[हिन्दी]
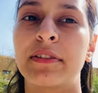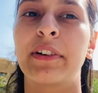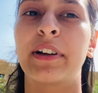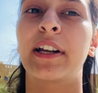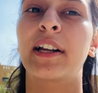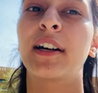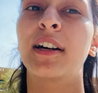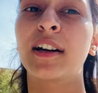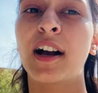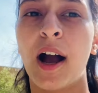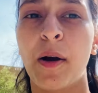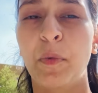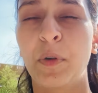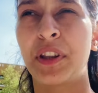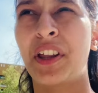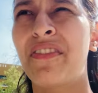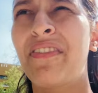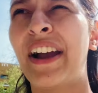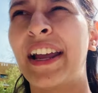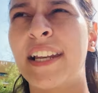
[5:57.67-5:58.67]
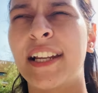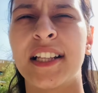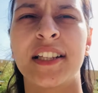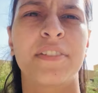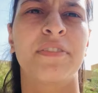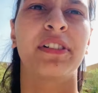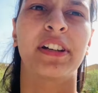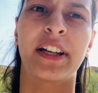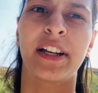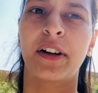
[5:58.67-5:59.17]
वगैरह का काम होता है फाइनेंस
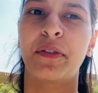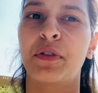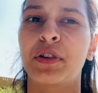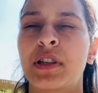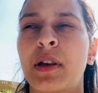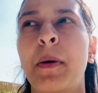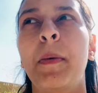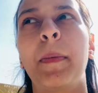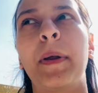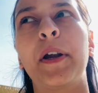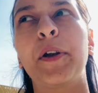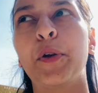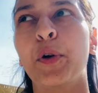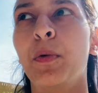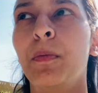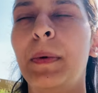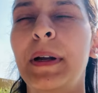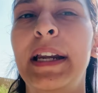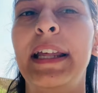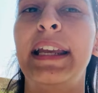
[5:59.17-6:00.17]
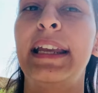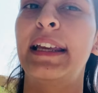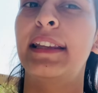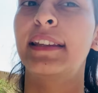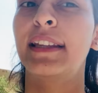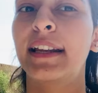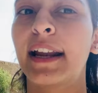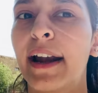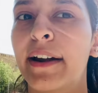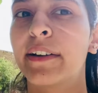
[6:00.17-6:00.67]
वगैरह वो सब हमारा डोम बिल्डिंग के
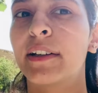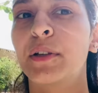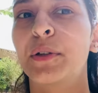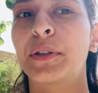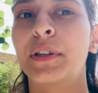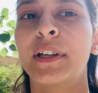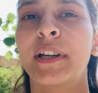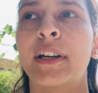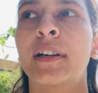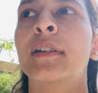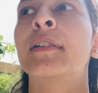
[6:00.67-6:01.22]
अंदर हैंडल होता है